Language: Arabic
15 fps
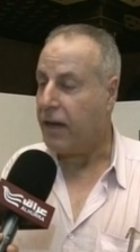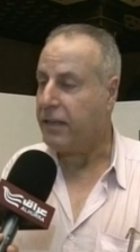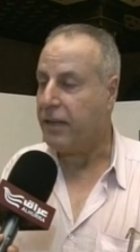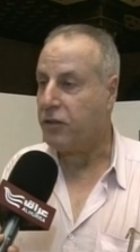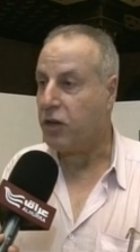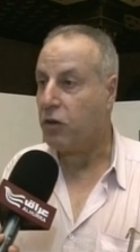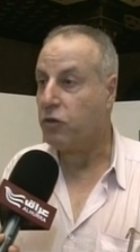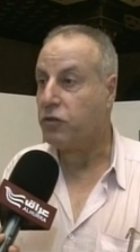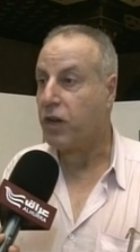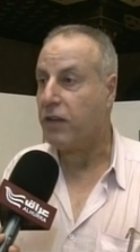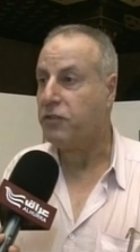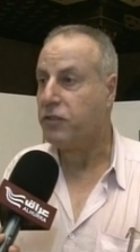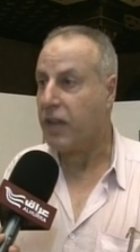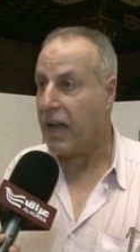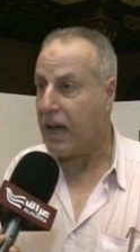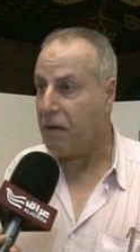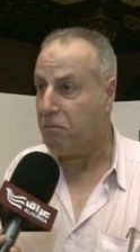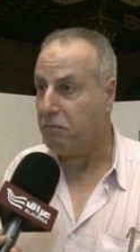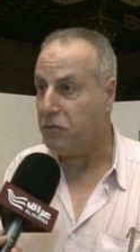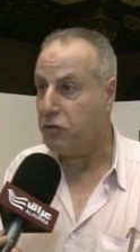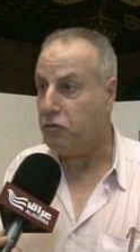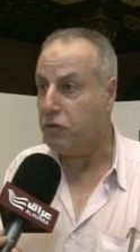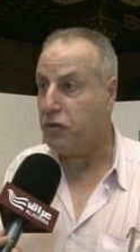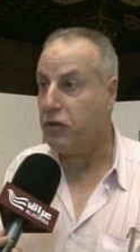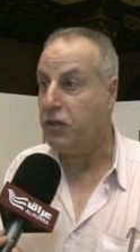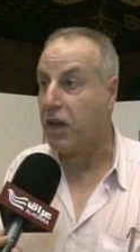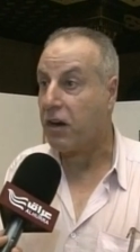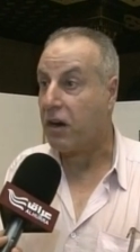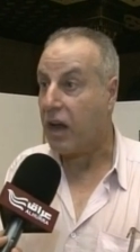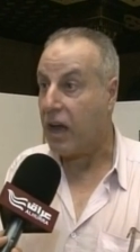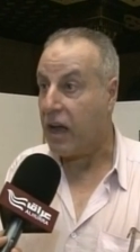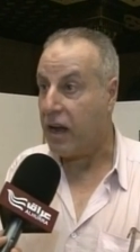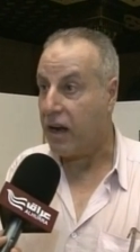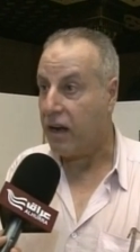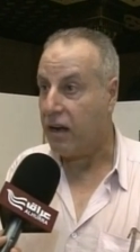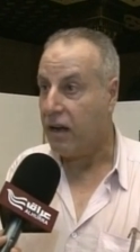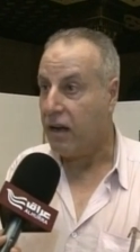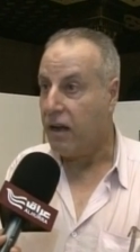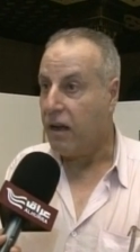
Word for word: عندنا شخص رسام جدا رائع